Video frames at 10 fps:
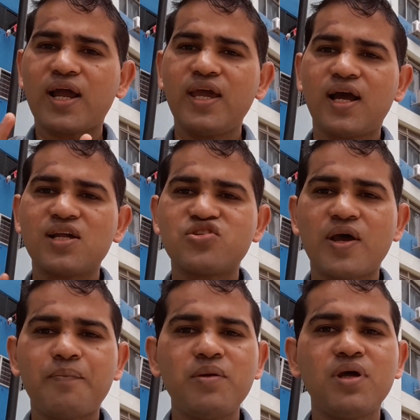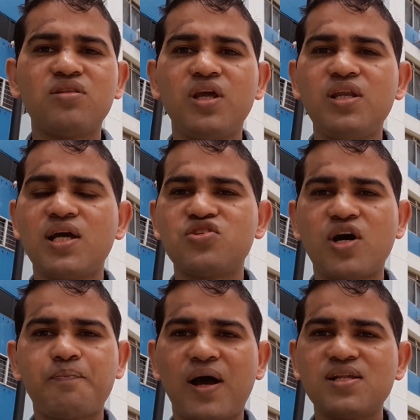आके अगर जापान में तीन या
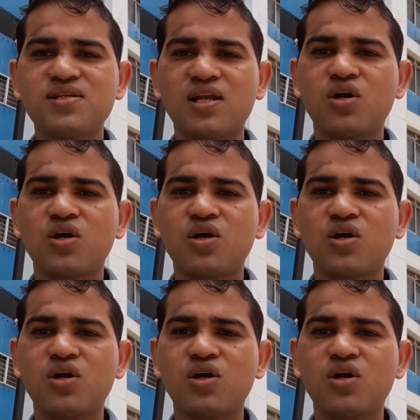चार पाँच साल